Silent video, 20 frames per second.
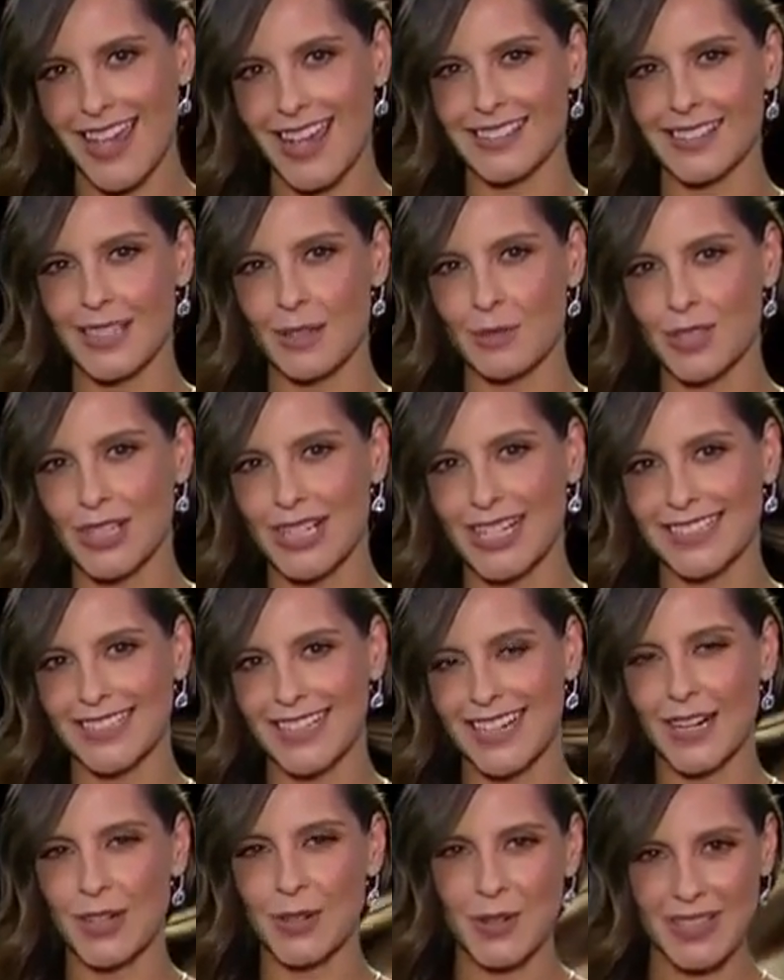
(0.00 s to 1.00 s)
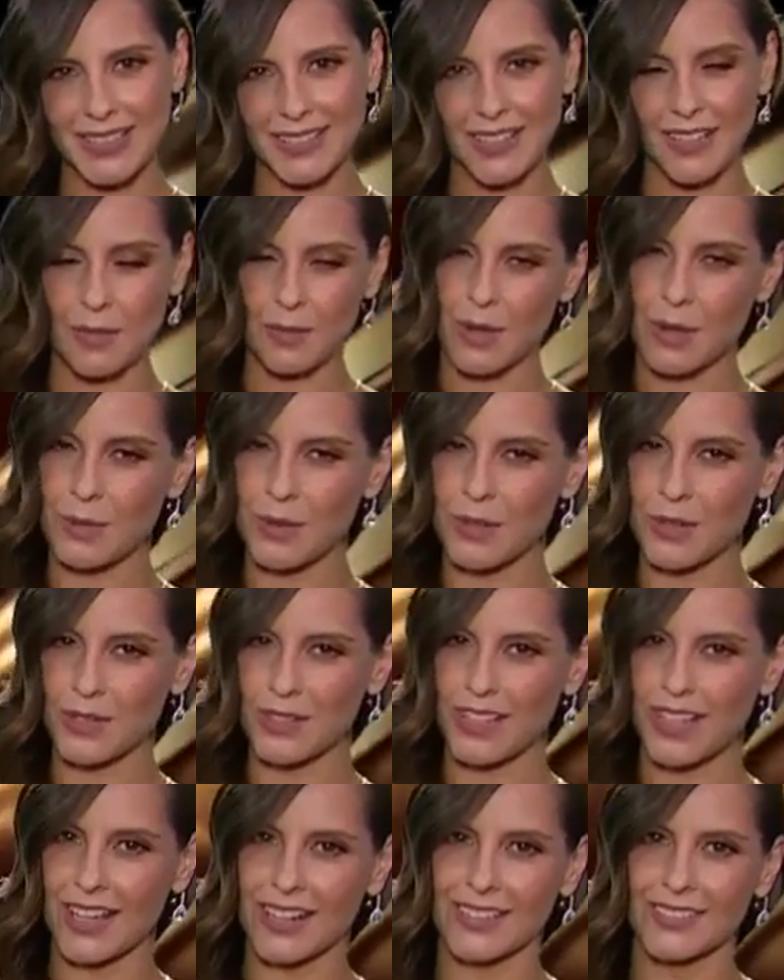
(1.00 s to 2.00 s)
Estamos en la entrega 90 del premio
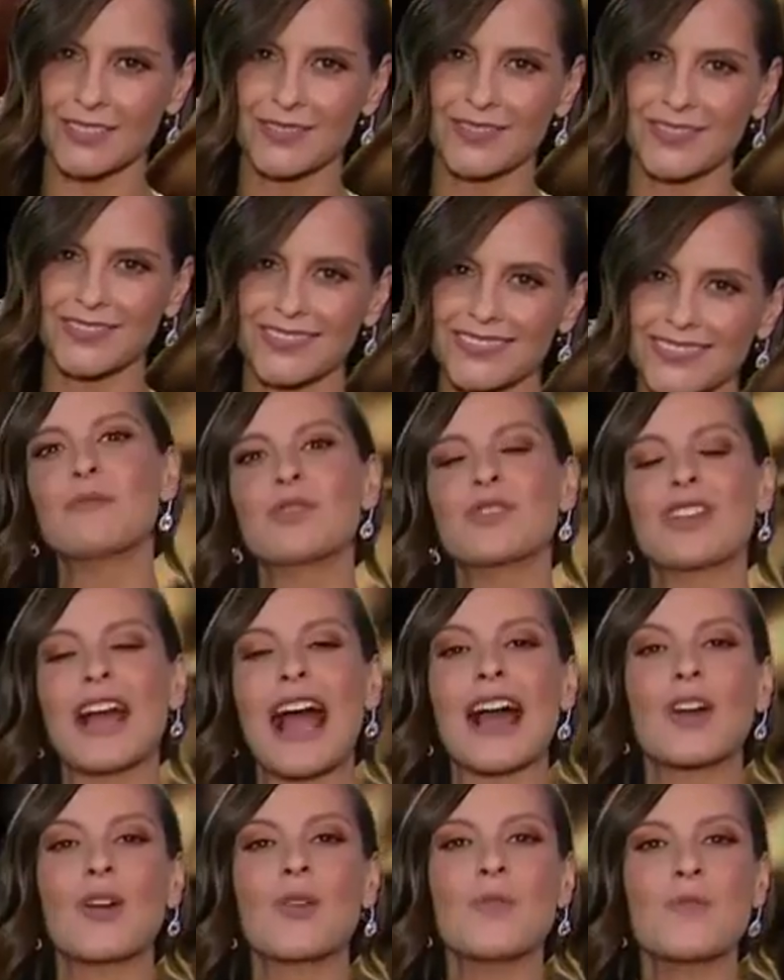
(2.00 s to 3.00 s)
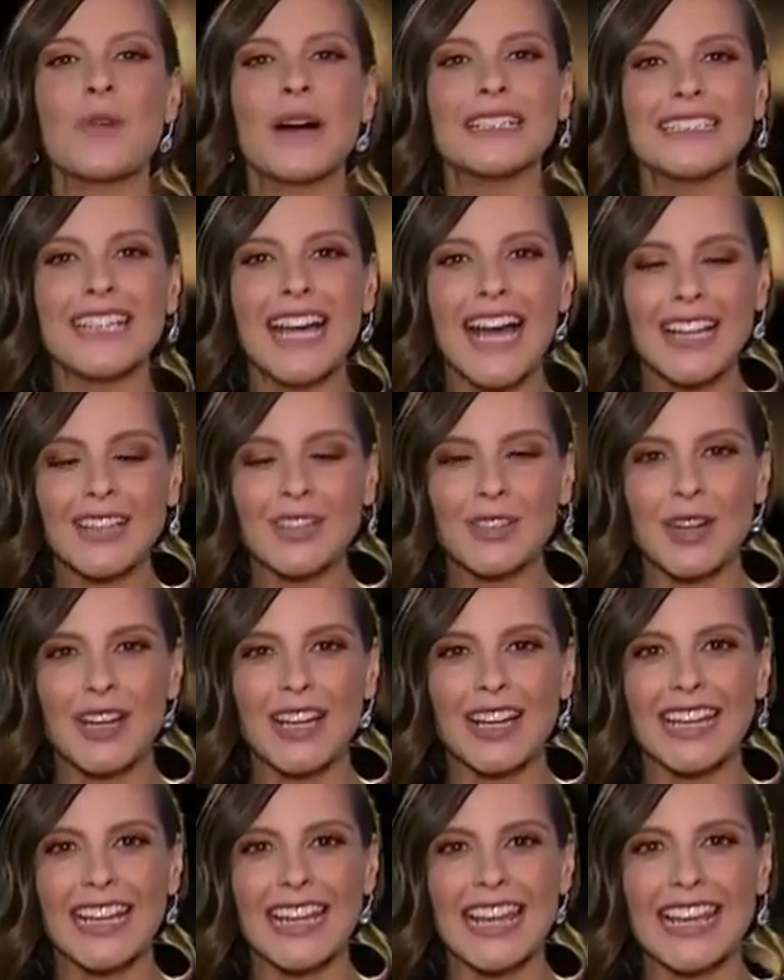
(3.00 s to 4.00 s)
Oscar acompañando
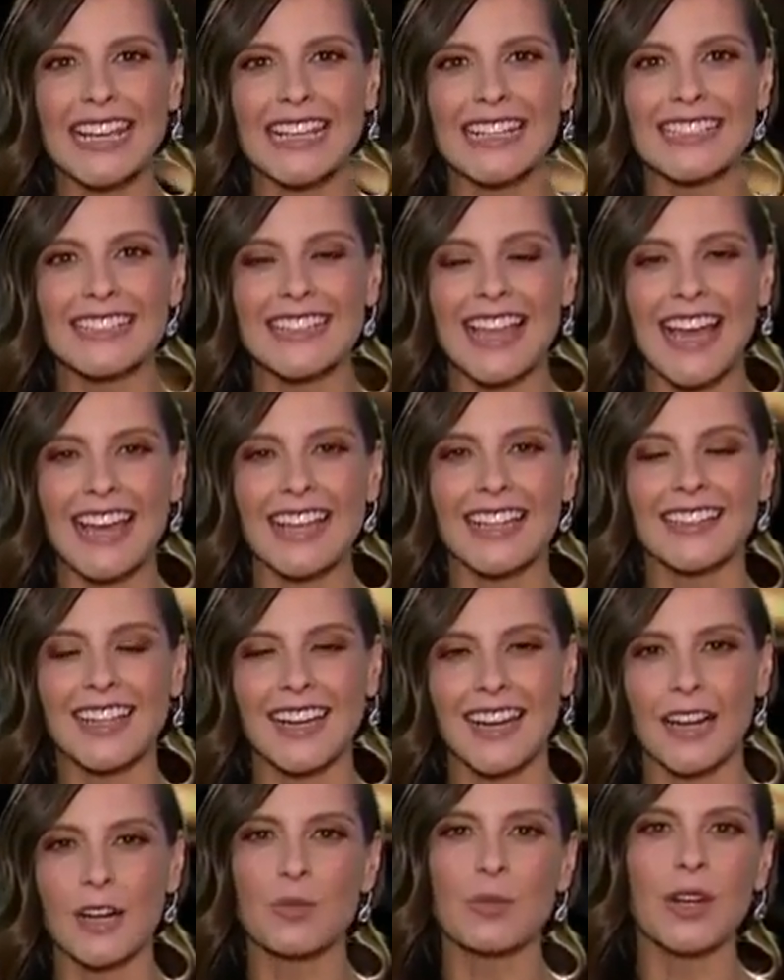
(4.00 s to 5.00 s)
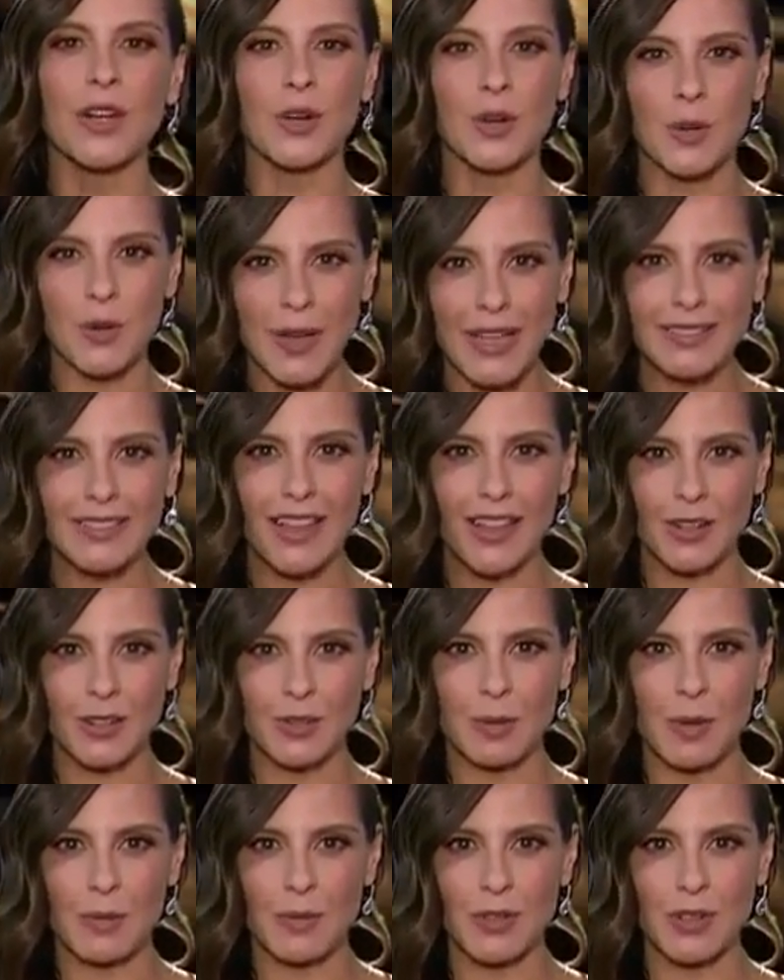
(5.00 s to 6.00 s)
en esta entrega número 90 de
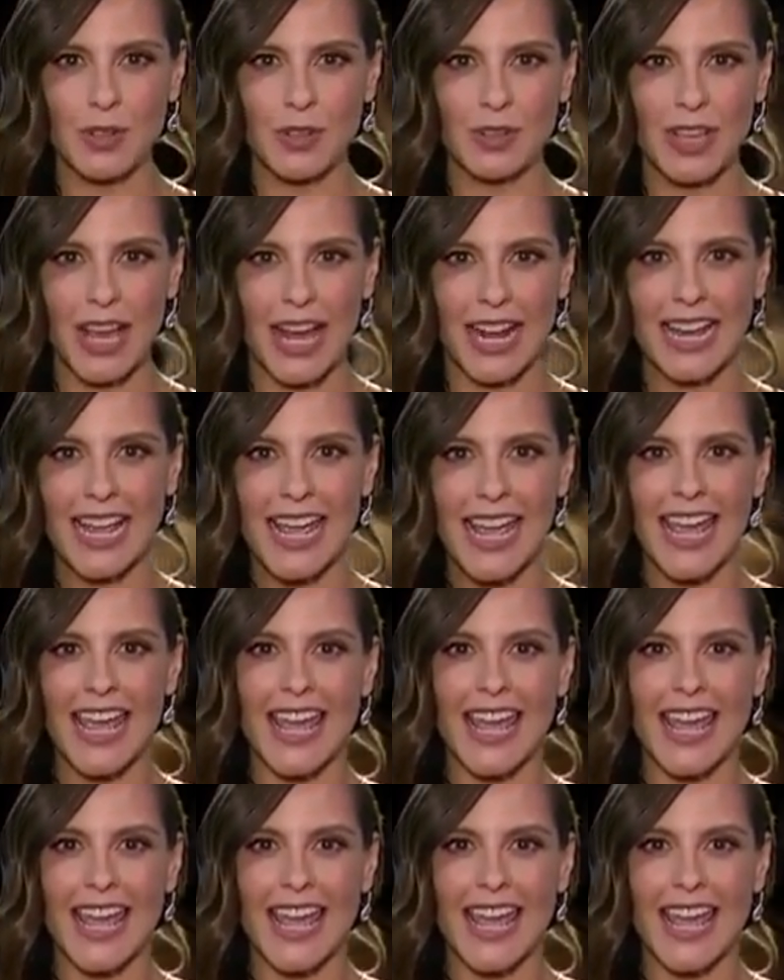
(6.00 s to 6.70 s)
los premios Oscar.